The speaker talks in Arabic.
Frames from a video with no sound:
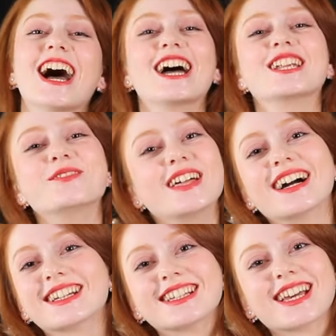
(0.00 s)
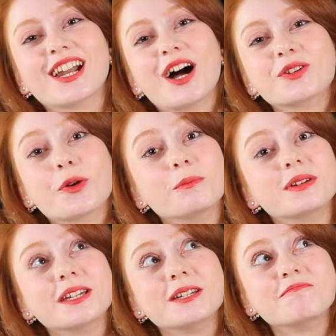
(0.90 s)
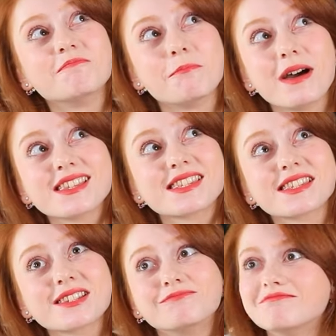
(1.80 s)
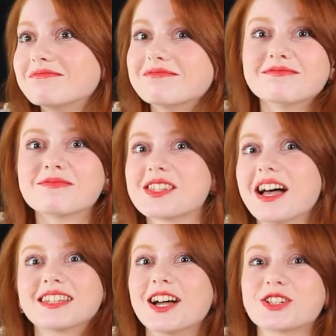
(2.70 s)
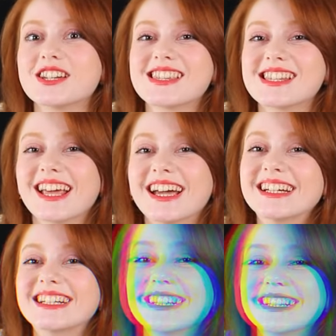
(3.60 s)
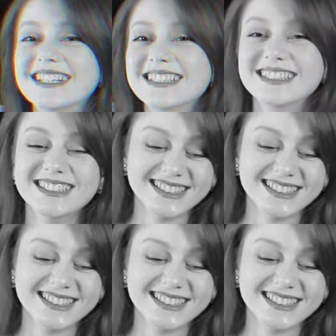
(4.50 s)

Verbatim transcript: أنا ملاك الكنعان وعمري بس 19 سنة أكيد